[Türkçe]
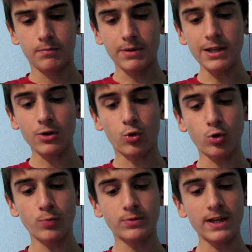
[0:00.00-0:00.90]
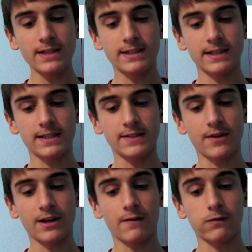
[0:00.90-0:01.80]
Bir kulüpteyseniz
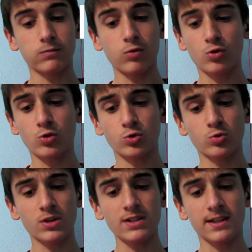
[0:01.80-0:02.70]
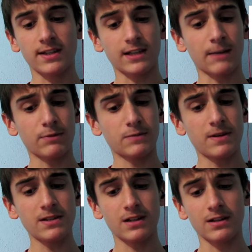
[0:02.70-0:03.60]
veya futbol kursundaysanız
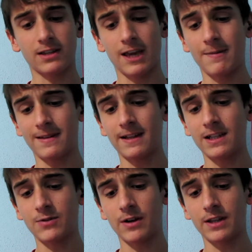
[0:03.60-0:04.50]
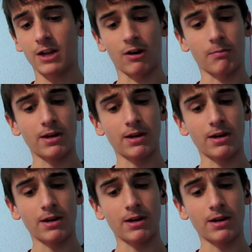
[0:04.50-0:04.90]
65 liralık kemikli eldivenler var.